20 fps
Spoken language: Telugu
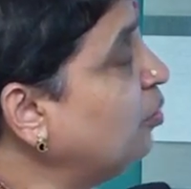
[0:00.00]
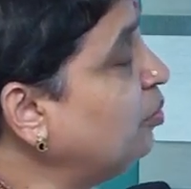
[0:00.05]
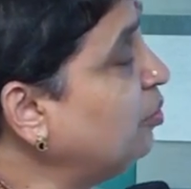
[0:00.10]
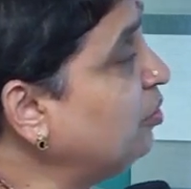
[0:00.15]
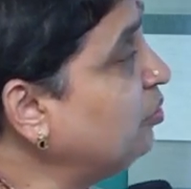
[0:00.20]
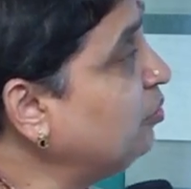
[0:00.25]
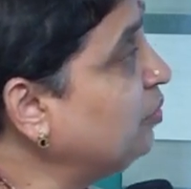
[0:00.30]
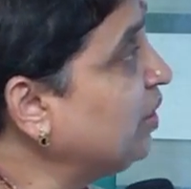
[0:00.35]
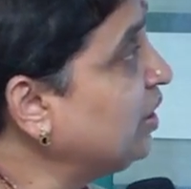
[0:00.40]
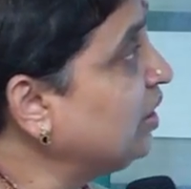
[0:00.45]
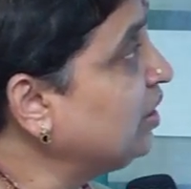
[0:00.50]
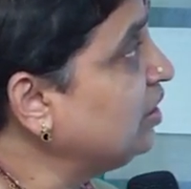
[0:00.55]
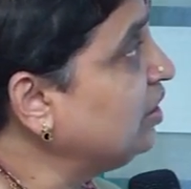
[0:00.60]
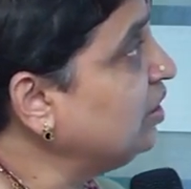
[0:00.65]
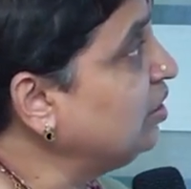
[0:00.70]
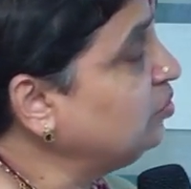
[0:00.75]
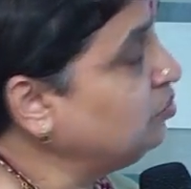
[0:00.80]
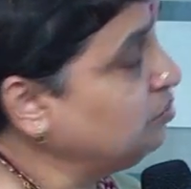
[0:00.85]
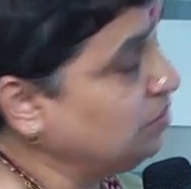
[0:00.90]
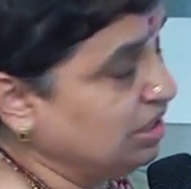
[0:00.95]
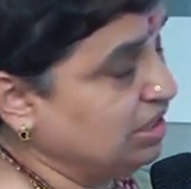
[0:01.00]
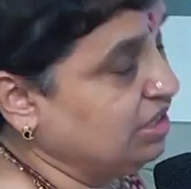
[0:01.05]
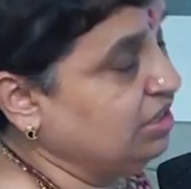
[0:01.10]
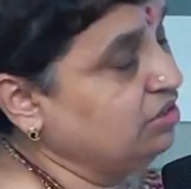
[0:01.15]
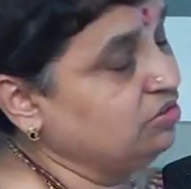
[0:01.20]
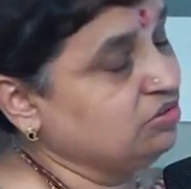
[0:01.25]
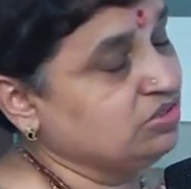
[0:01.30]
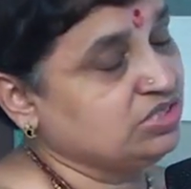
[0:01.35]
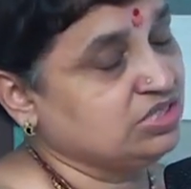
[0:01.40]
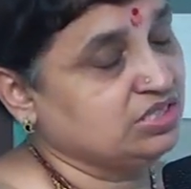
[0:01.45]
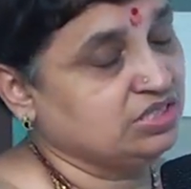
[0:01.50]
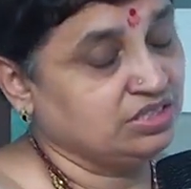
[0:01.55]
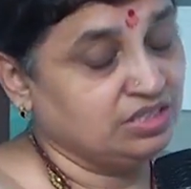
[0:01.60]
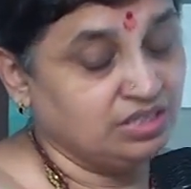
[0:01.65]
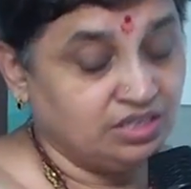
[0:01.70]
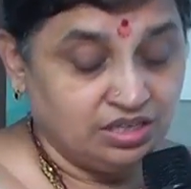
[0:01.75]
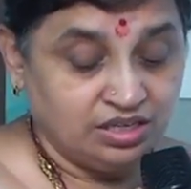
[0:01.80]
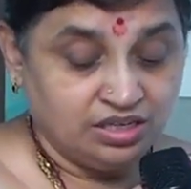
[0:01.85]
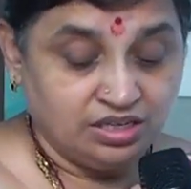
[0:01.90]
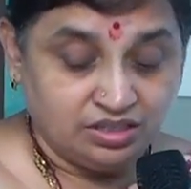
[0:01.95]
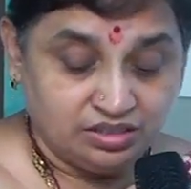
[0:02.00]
అప్పుడు మనకి బ్లీడింగ్ వస్తుంది